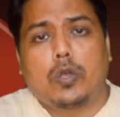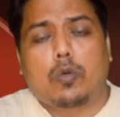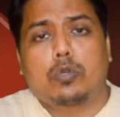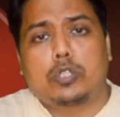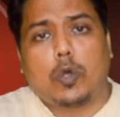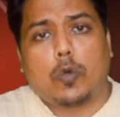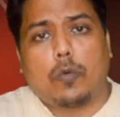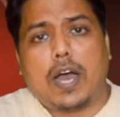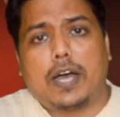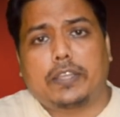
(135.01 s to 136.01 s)
कुछ लोग
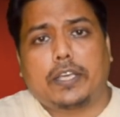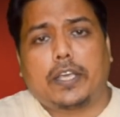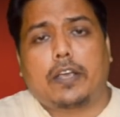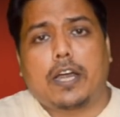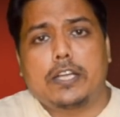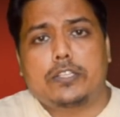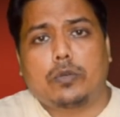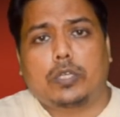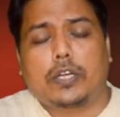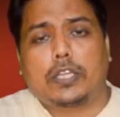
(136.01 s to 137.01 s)
वहाँ आते हैं गाड़ी से
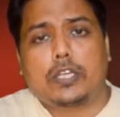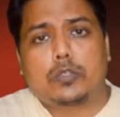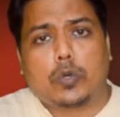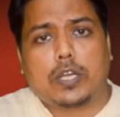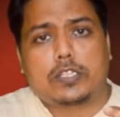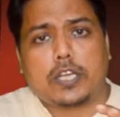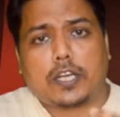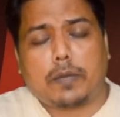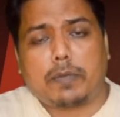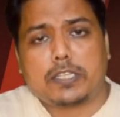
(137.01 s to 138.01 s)
उतरते हैं सुरक्षा
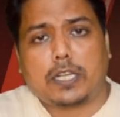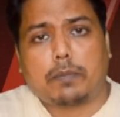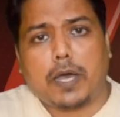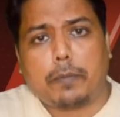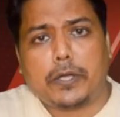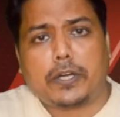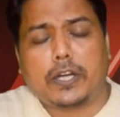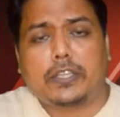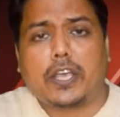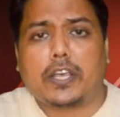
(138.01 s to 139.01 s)
कर्मी के साथ मारपीट
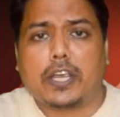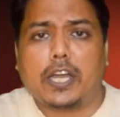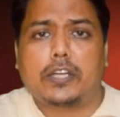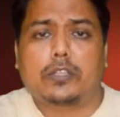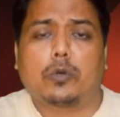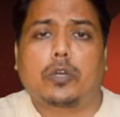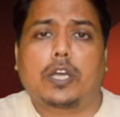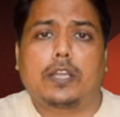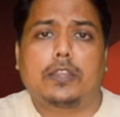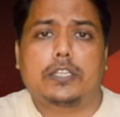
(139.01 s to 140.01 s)
करते हैं गेट
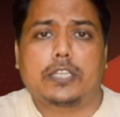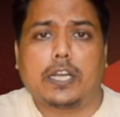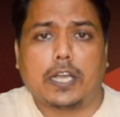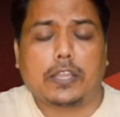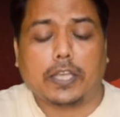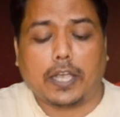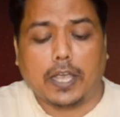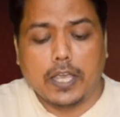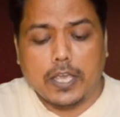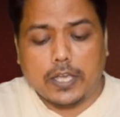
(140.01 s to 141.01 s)
तोड़कर अंदर चले जाते
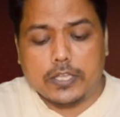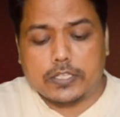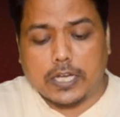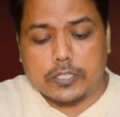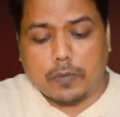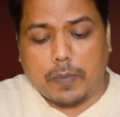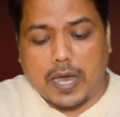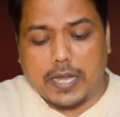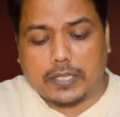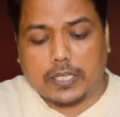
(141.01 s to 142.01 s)
हैं इसका जो
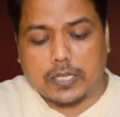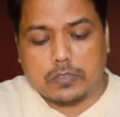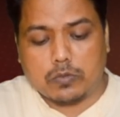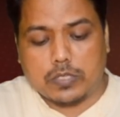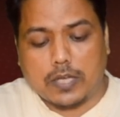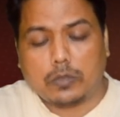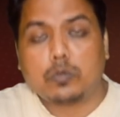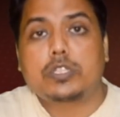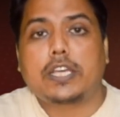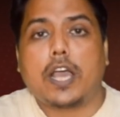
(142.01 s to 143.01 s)
मालिक था सुशांत
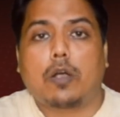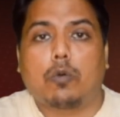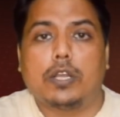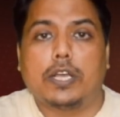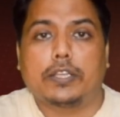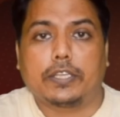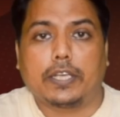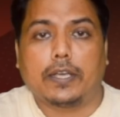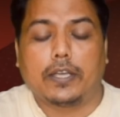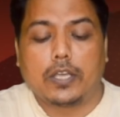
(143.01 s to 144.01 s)
उसकी आँख खुल जाती
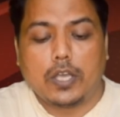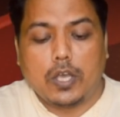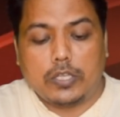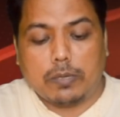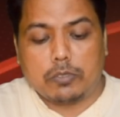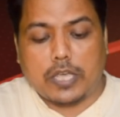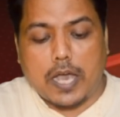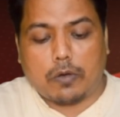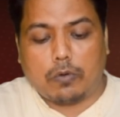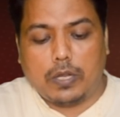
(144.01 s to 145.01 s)
है जब उसकी
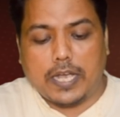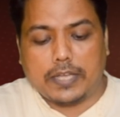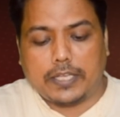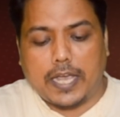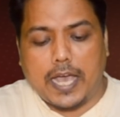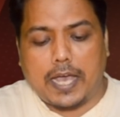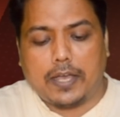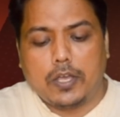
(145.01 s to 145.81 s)
आँख खुल जाती है